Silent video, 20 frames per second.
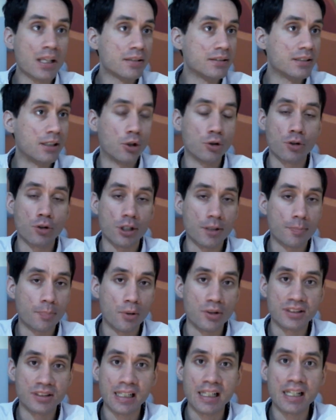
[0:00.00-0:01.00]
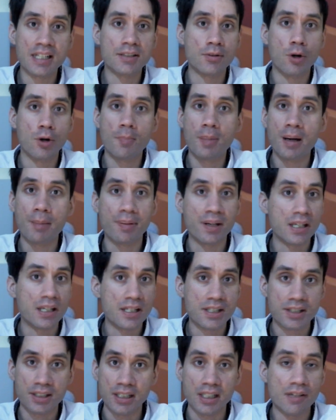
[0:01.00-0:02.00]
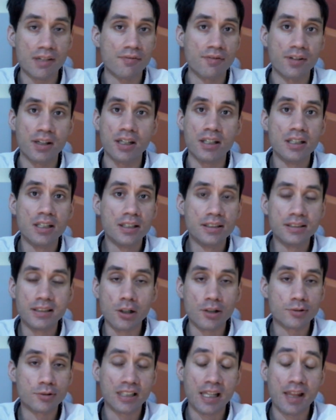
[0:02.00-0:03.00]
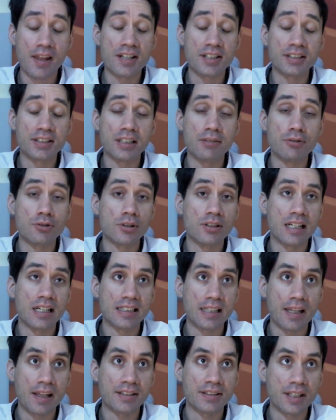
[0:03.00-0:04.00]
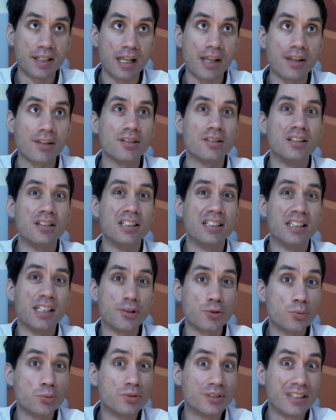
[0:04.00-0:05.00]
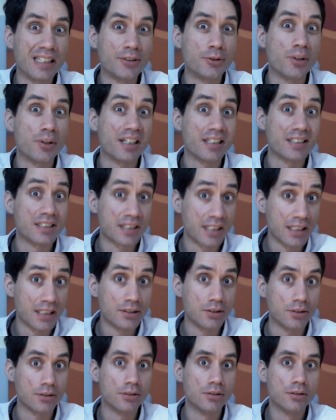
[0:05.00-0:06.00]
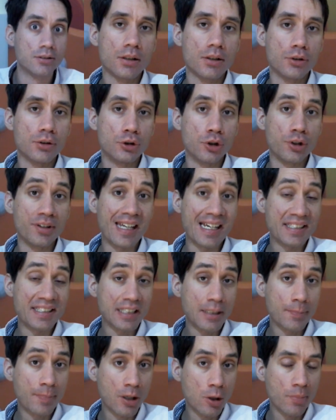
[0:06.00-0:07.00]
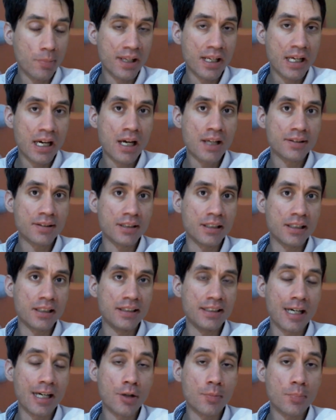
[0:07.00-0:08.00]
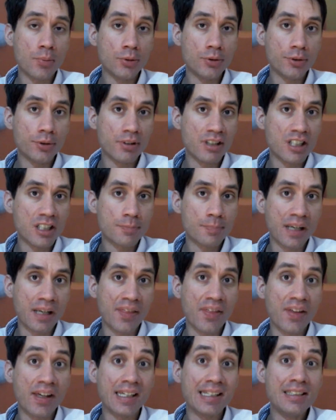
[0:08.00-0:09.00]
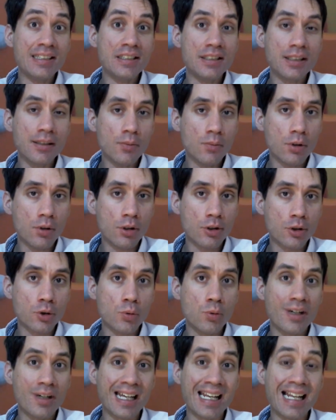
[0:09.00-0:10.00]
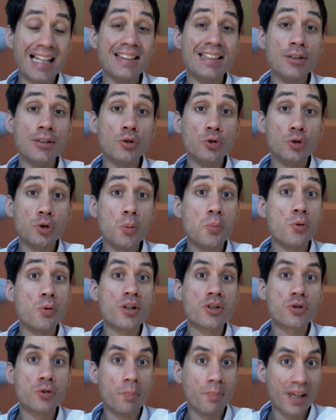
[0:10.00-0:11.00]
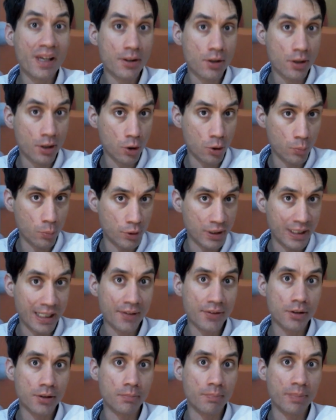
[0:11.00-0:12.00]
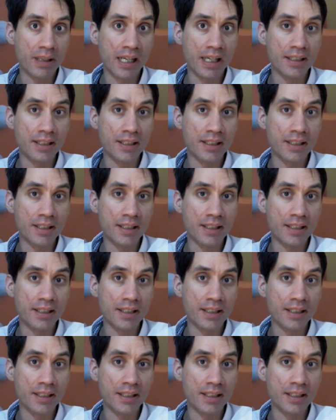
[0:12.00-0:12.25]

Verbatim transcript: de los corresponsales de Europa Press, de EFE, de las cadenas de televisión y las cadenas de radio es un tanto extraño. Doña Esther Palomera, de eldiario.es, parece que insinuó que un canal de YouTube no es un medio de comunicación para